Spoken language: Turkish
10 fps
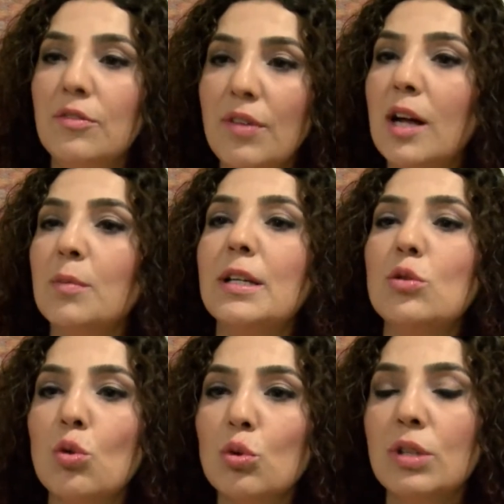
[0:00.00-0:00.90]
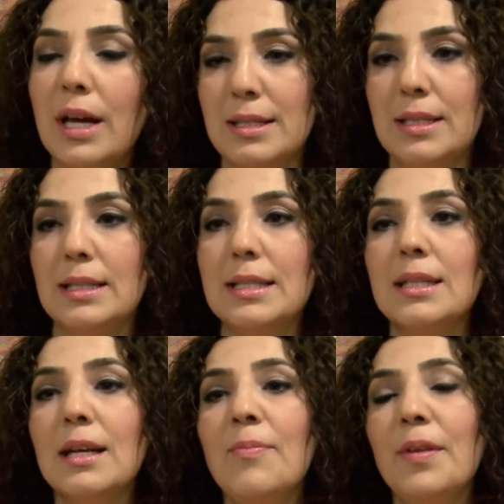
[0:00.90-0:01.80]
ve almak
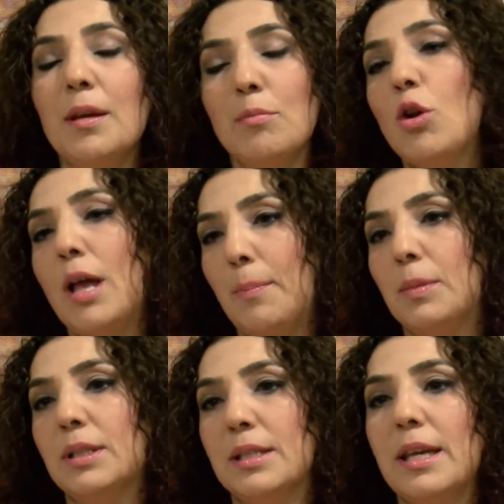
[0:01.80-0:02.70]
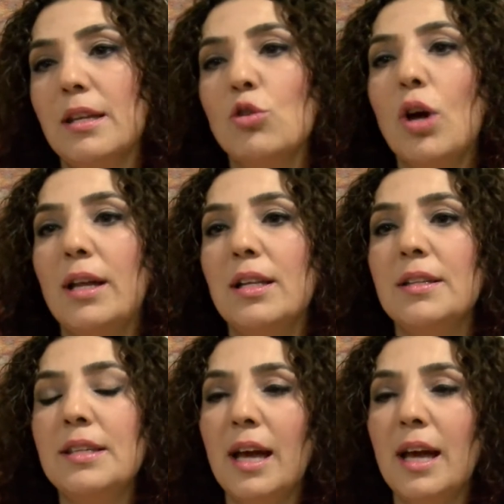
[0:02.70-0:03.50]
zorundaysanız da böyle yapmaları gerekiyor ailelerin.